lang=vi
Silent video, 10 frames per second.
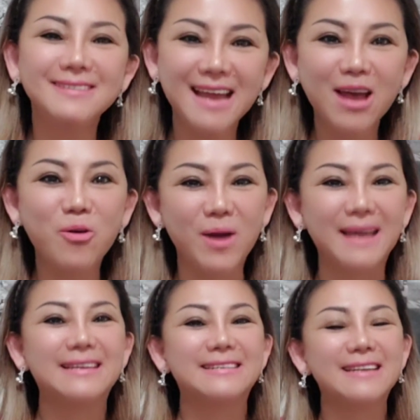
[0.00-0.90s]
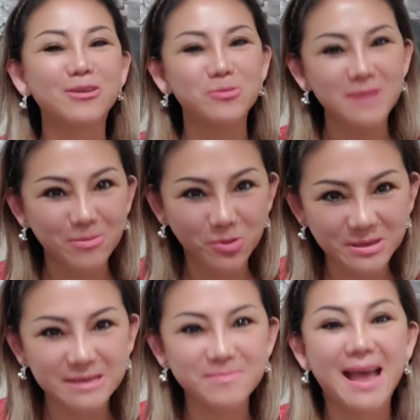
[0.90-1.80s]
cứ ra hoài, thành ra cũng là một
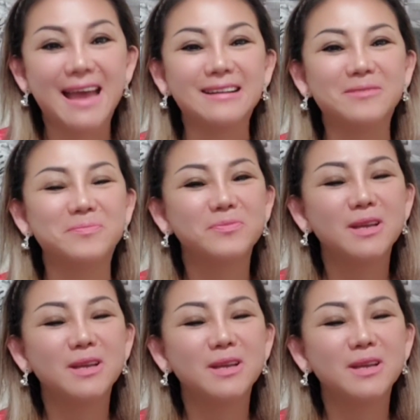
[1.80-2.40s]
người bạn.